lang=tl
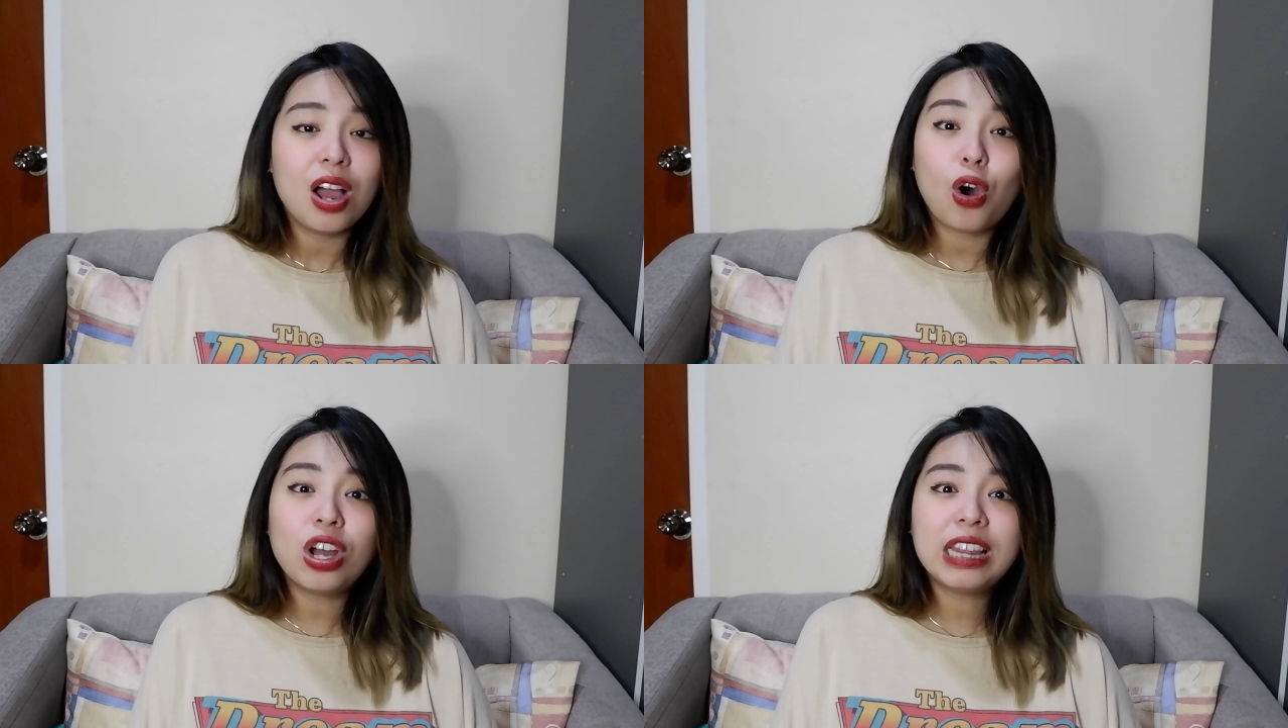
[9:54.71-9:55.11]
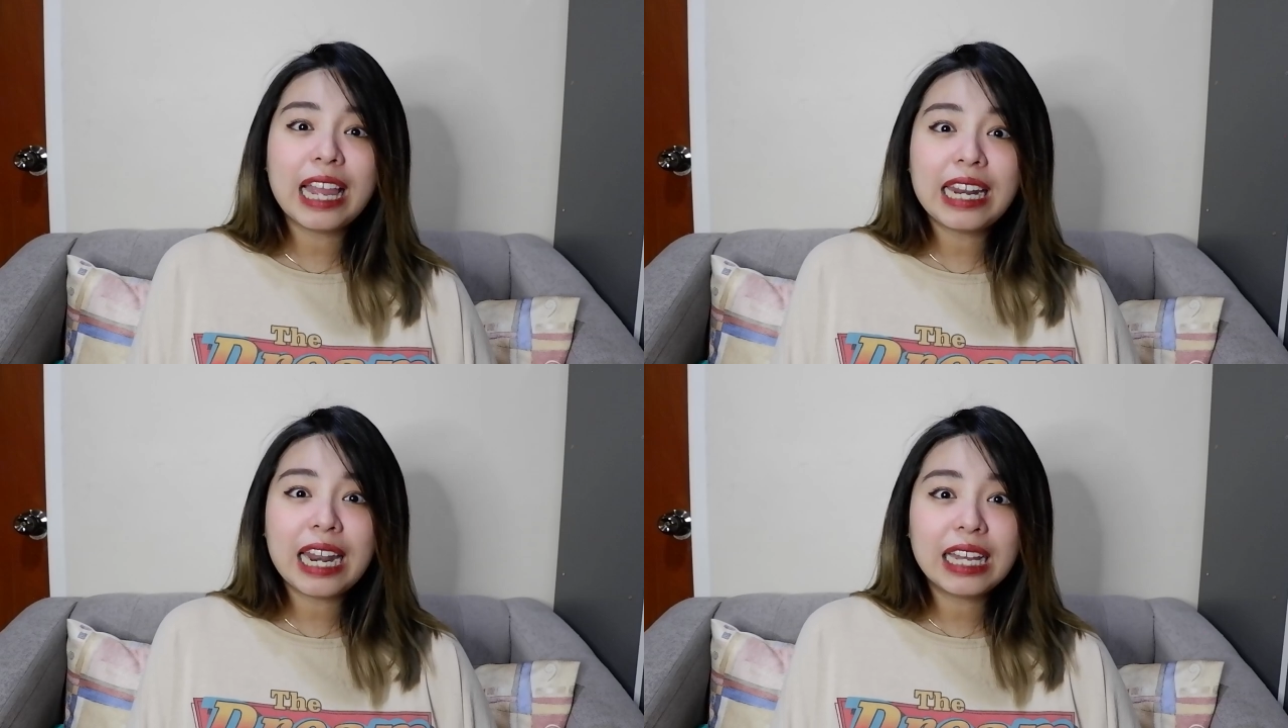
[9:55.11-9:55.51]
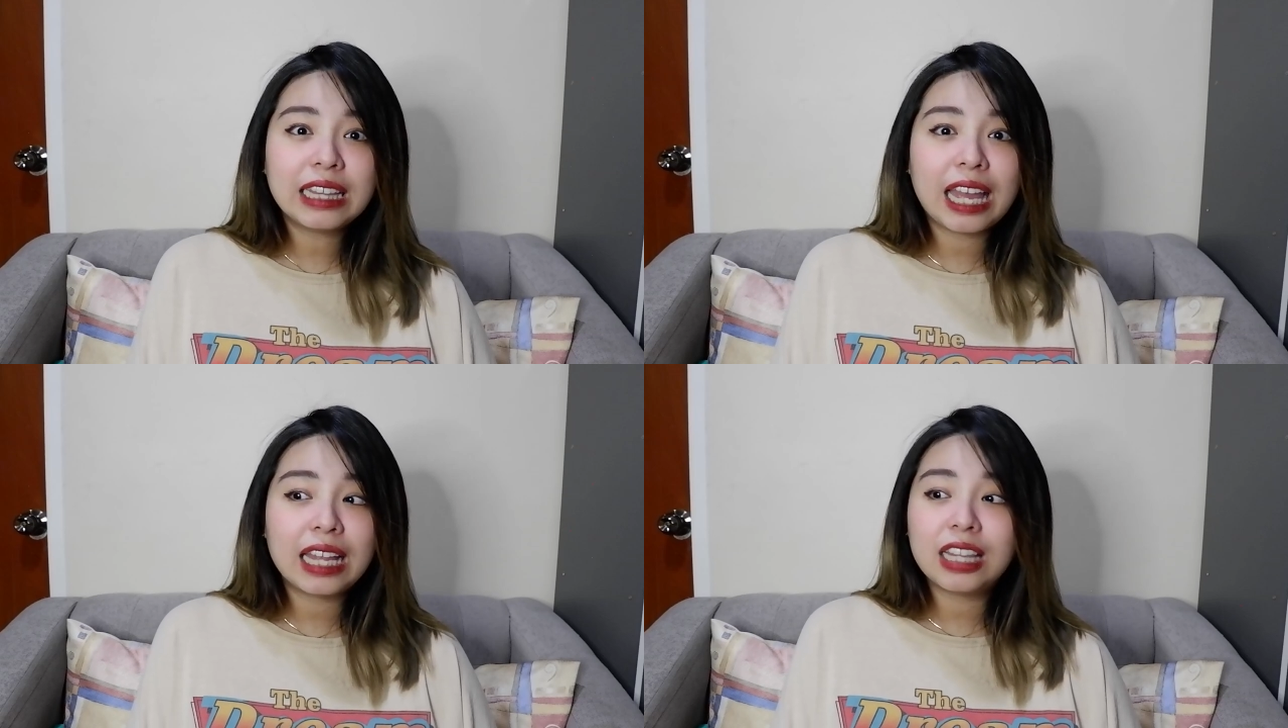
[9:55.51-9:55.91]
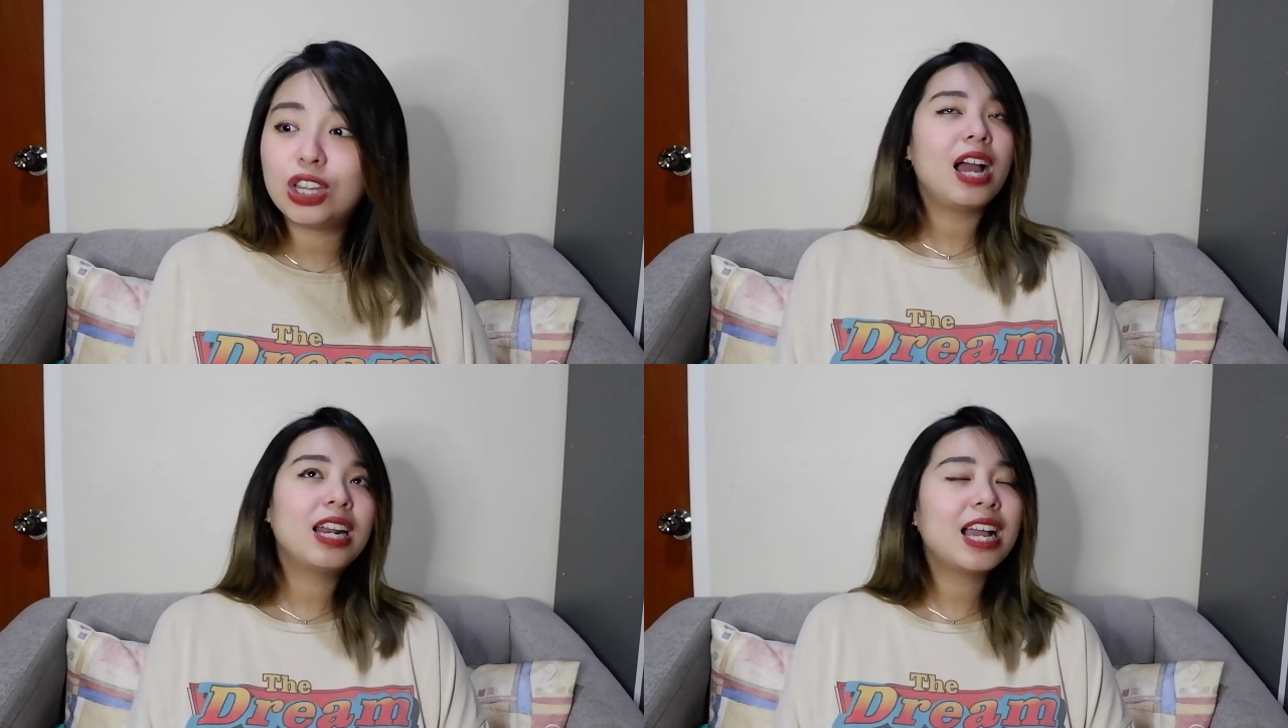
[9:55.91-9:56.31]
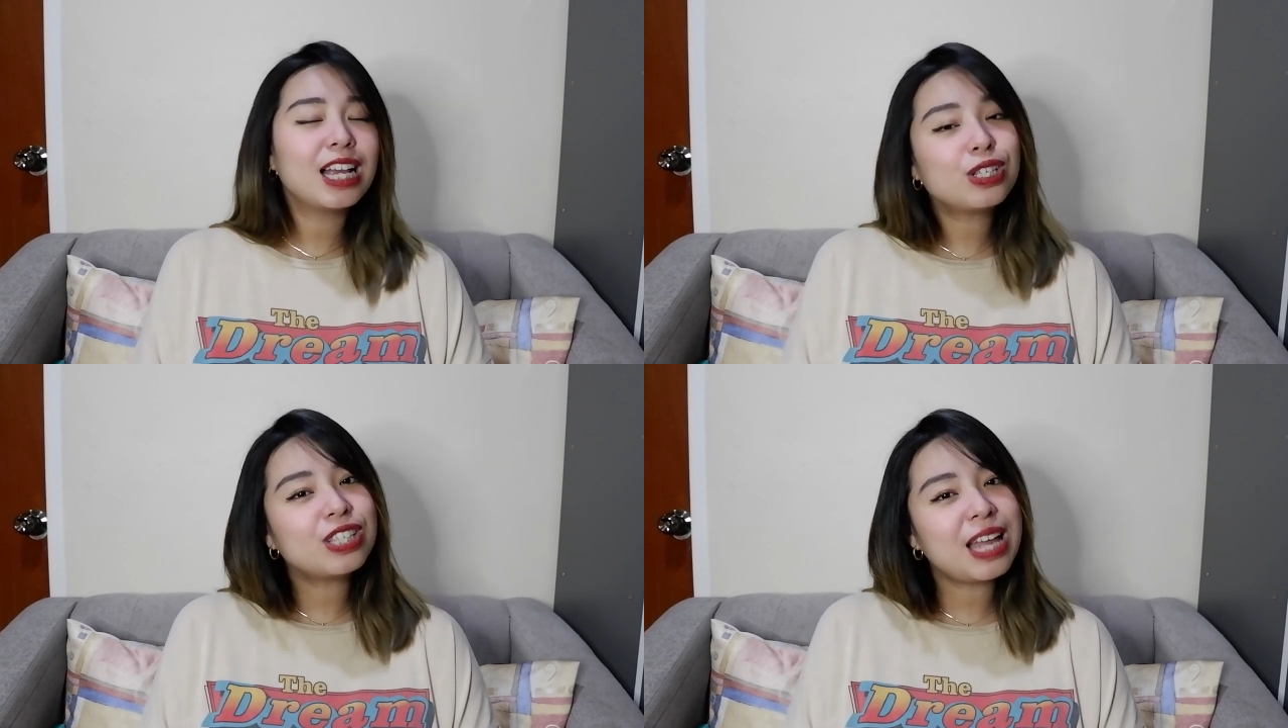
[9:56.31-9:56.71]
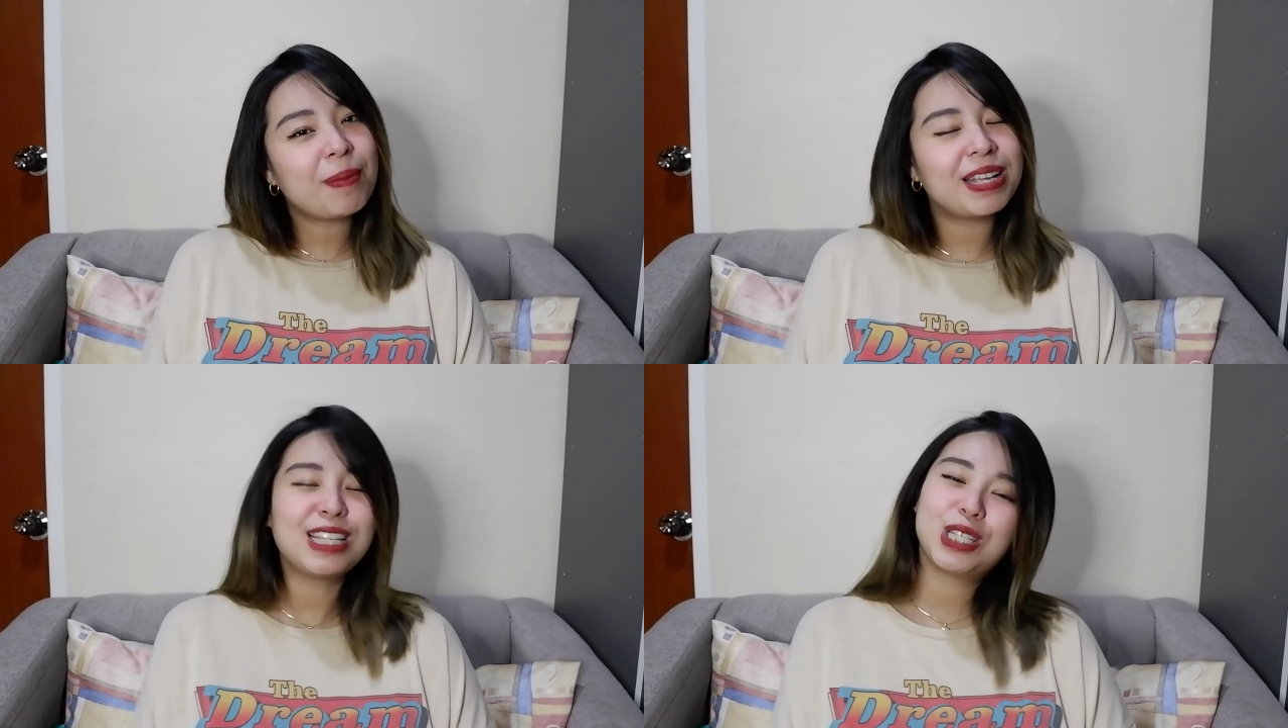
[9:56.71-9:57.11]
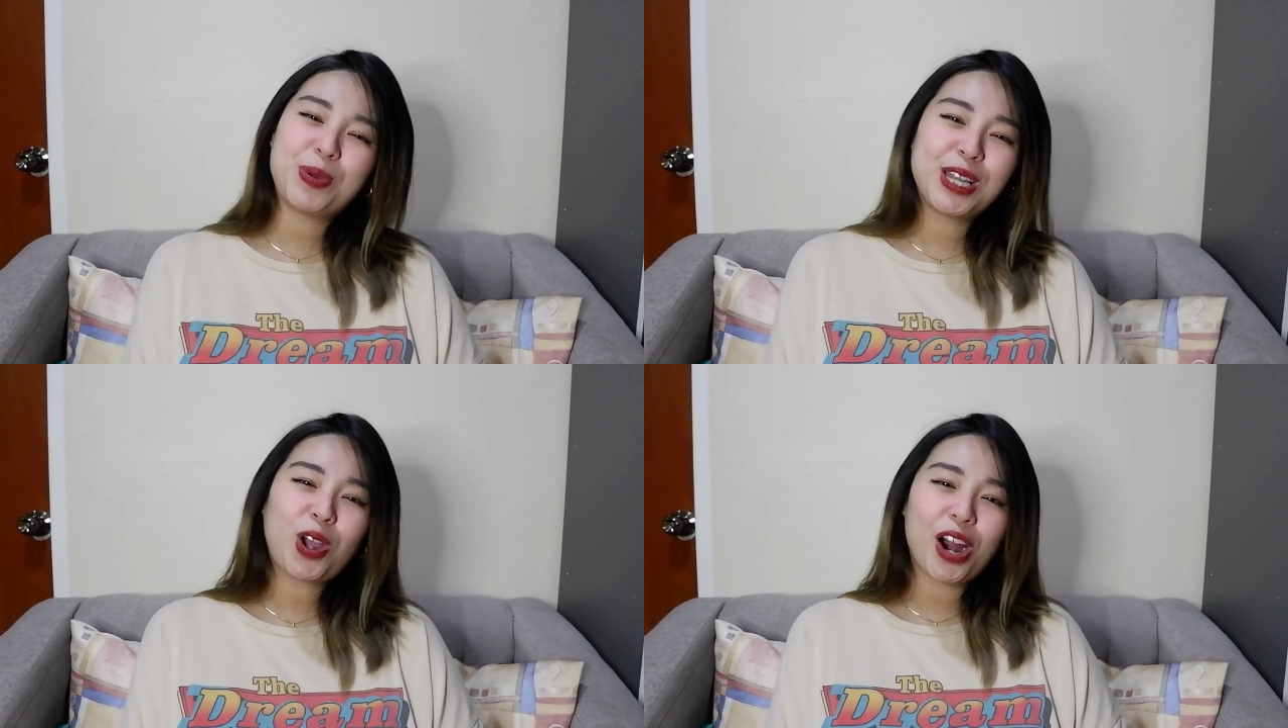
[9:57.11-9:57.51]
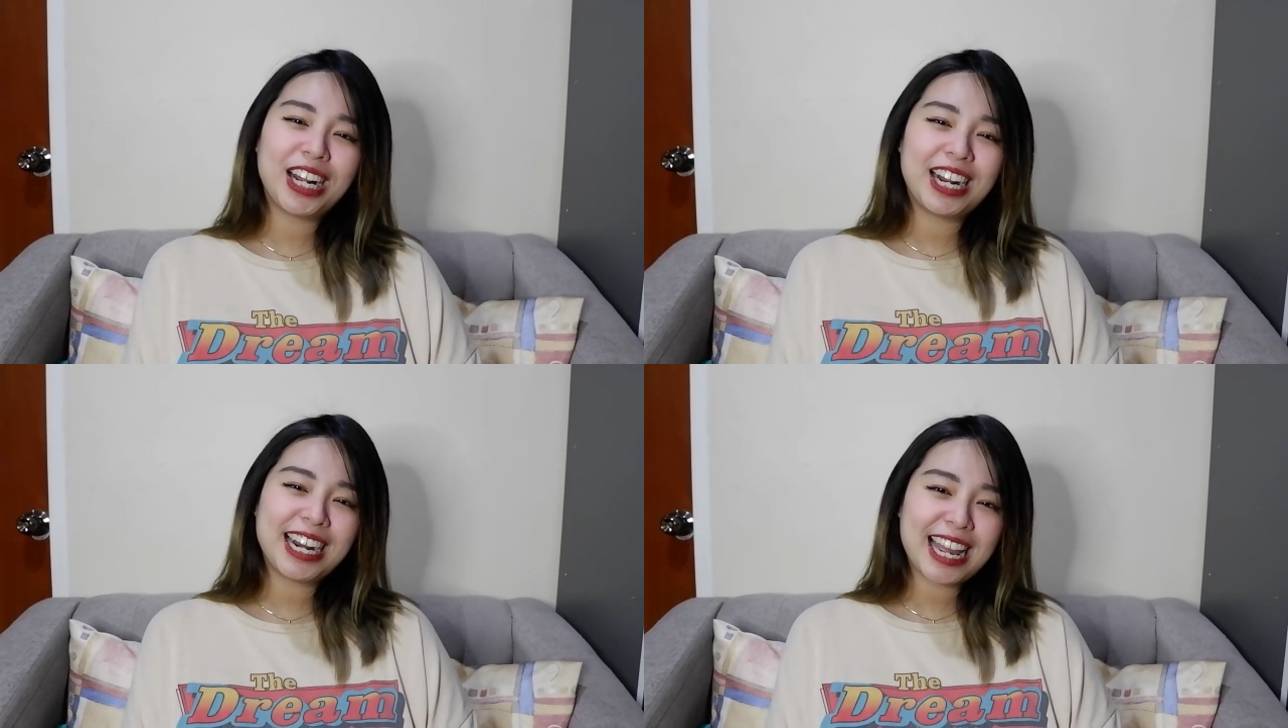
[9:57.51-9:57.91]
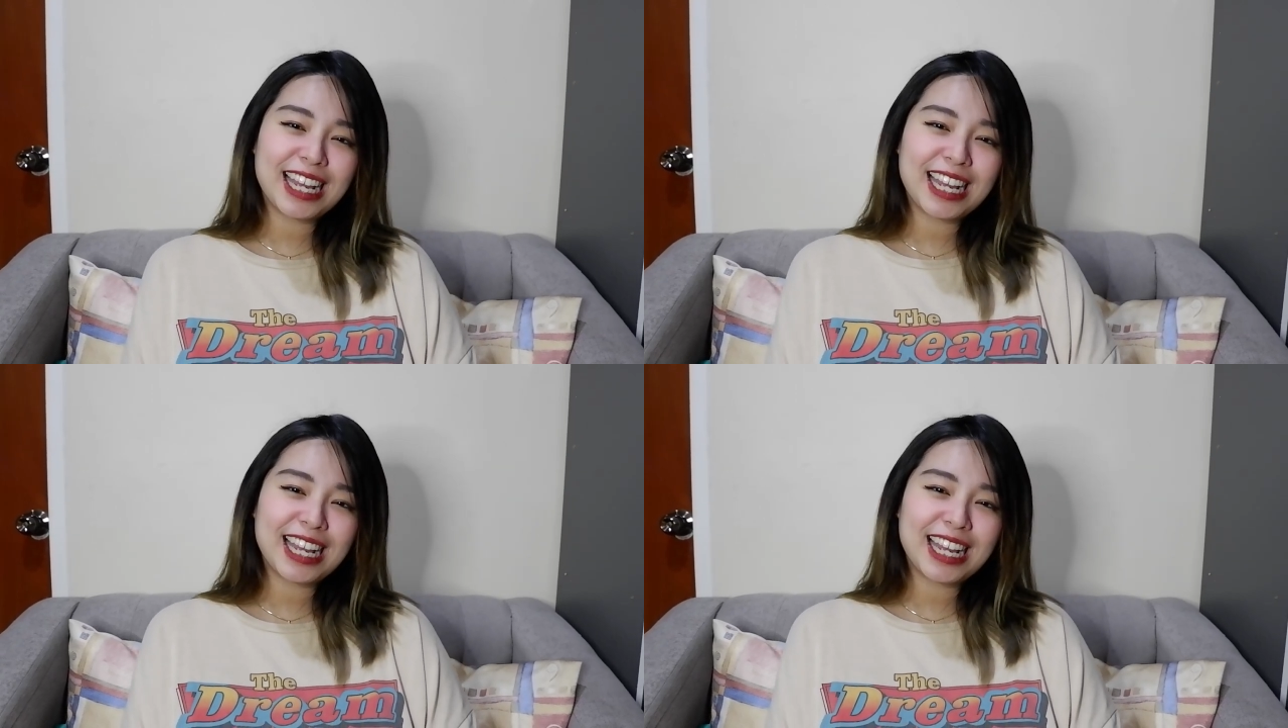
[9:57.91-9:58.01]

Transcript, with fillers: Online lang din. Ang nagastos namin sa sweet corner